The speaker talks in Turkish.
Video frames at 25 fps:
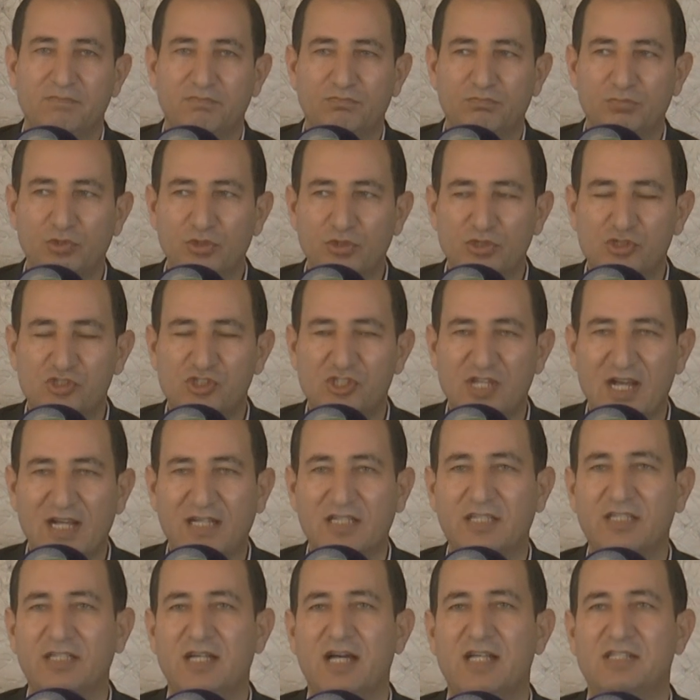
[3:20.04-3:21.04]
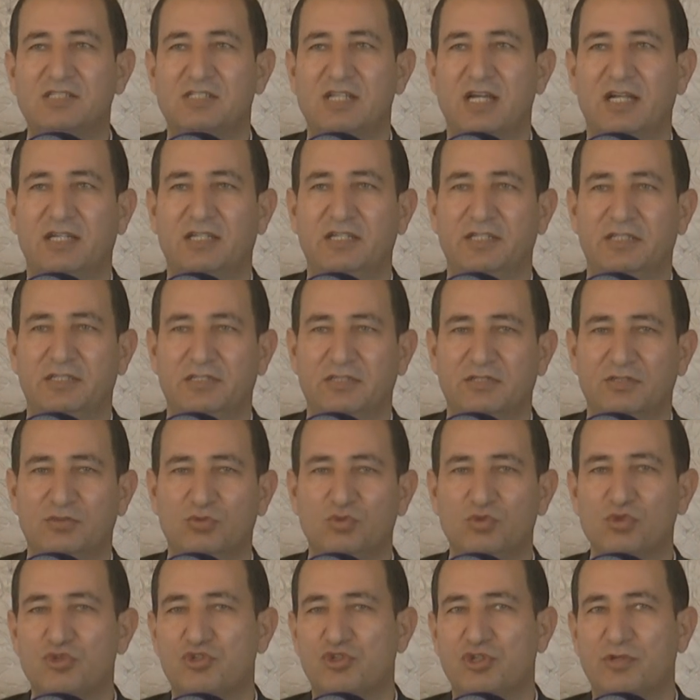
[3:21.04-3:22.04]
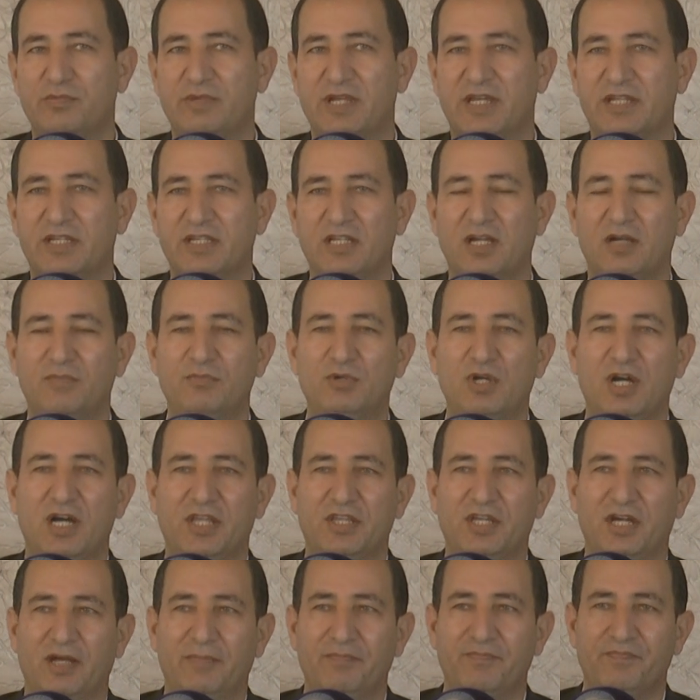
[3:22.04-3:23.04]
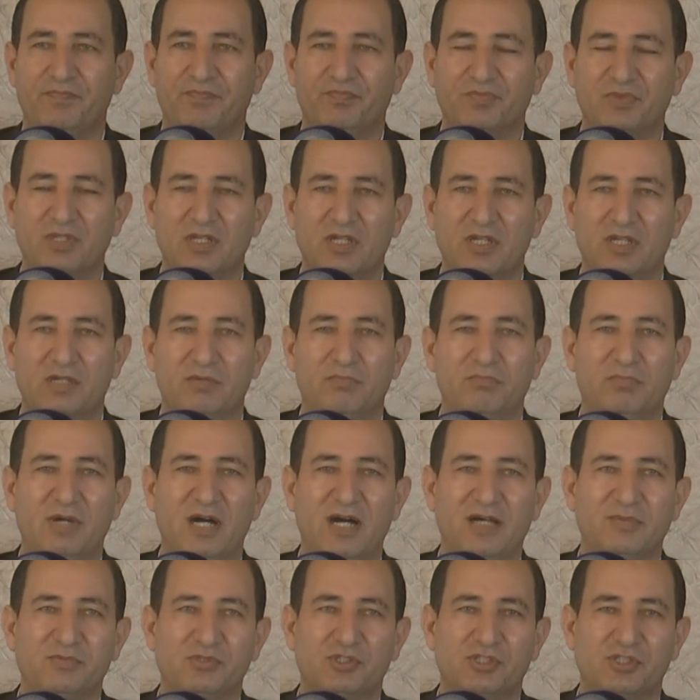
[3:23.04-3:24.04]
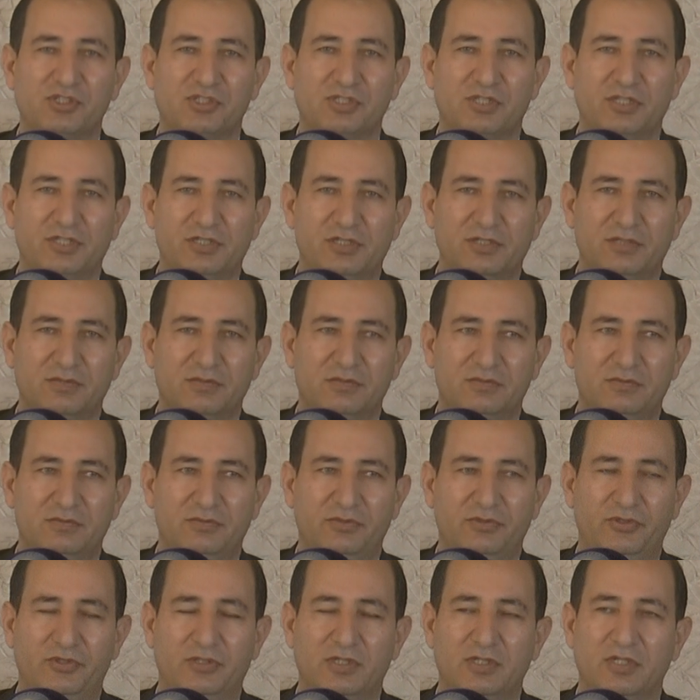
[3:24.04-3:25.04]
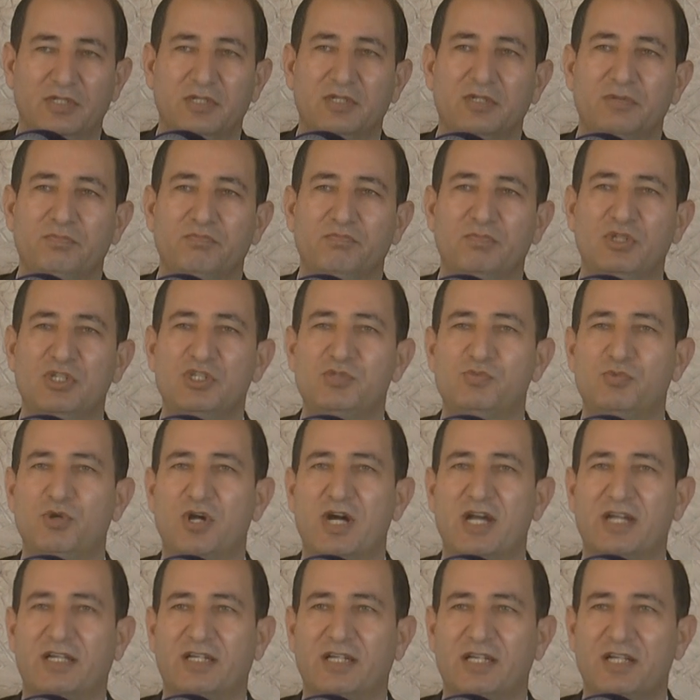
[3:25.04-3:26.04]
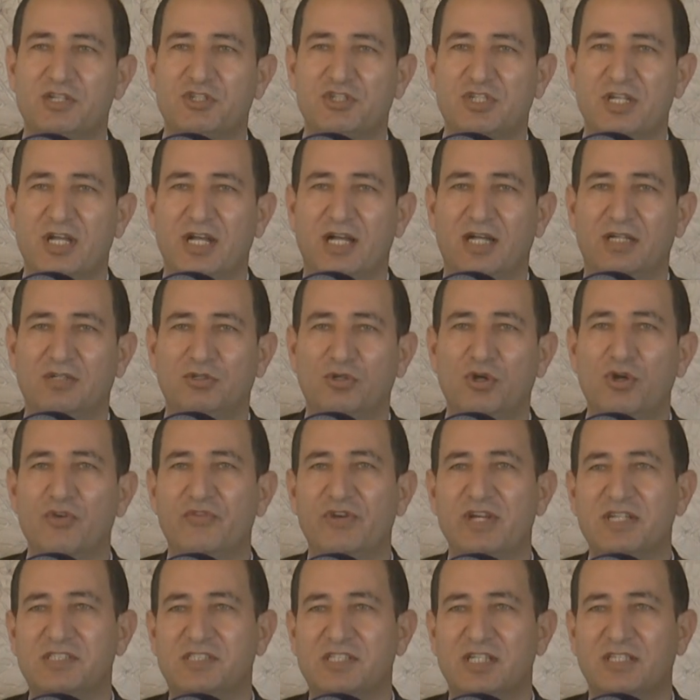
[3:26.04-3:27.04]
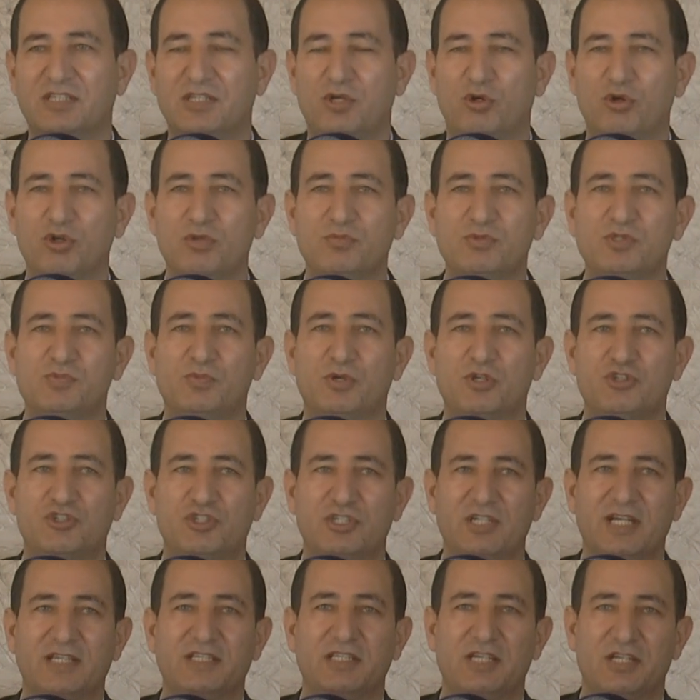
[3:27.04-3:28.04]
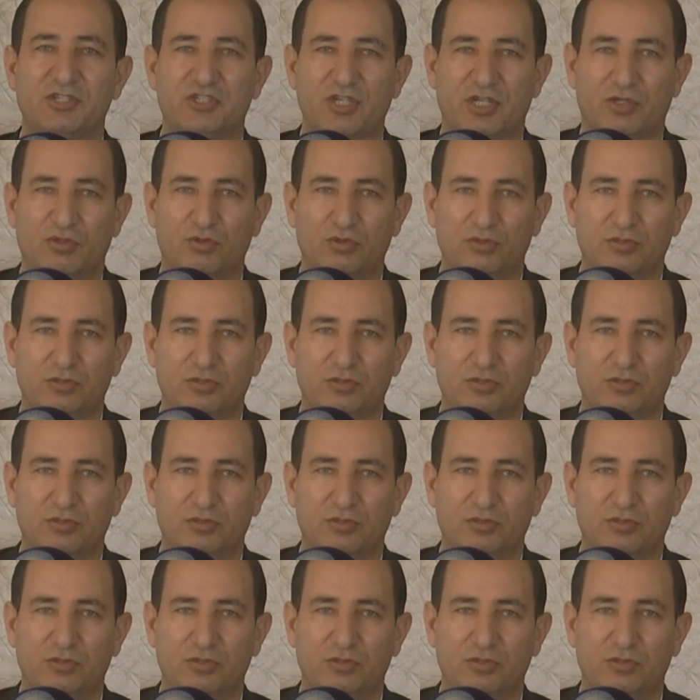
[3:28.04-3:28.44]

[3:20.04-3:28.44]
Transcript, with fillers: Bunu sakın ha sakın düşünmeyin. Ya bu adam bağımsızdır biz bu arkadaşa oy versek de oyumuz boşuna gidecek